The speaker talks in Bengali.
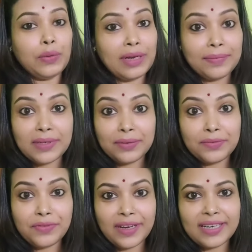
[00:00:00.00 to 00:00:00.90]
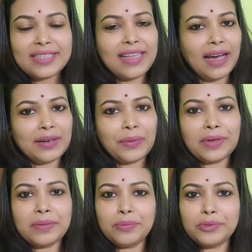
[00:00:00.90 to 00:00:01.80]
গুড আফটারনুন ফ্রেন্ড স্নান করে
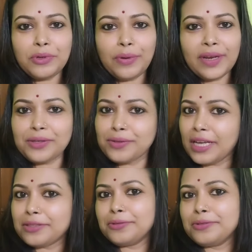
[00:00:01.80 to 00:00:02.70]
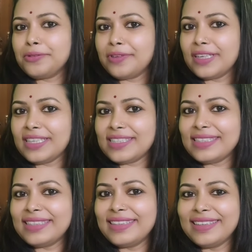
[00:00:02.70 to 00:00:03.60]
পুজো করে একটু সাজুগুজু করে নিয়েছি
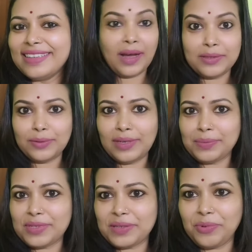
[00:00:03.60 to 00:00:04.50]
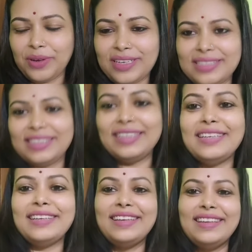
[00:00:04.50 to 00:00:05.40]
কাজল লিপস্টিক পরে নিয়েছি
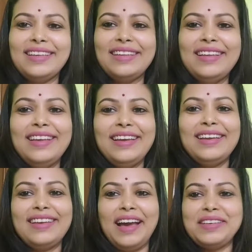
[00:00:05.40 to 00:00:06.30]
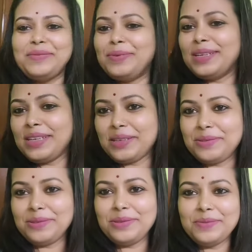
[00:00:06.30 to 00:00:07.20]
নাইটি পরে
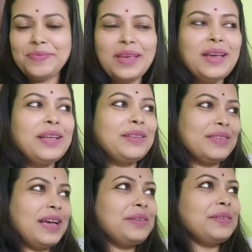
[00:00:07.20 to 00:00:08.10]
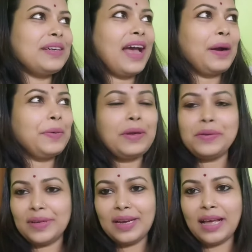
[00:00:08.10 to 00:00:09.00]
সাজুগুজু তো যাই হোক এখন
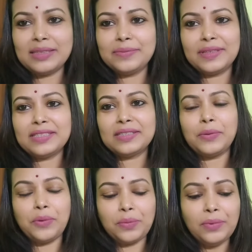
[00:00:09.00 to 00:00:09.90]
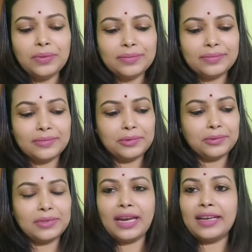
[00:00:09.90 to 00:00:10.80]
একটুখানি লাঞ্চ ফাঞ্চ করবো
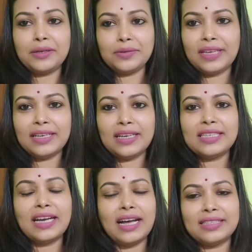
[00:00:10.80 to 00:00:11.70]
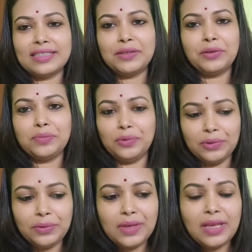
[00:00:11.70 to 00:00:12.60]
তার আগে একটু দেখে আসি কাজ কীরকম
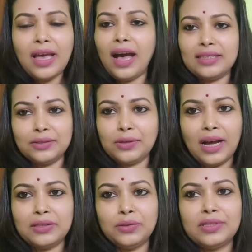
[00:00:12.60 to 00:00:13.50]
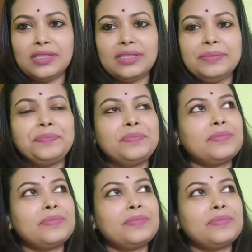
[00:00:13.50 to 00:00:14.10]
হলো আজকে তো কাজ হচ্ছে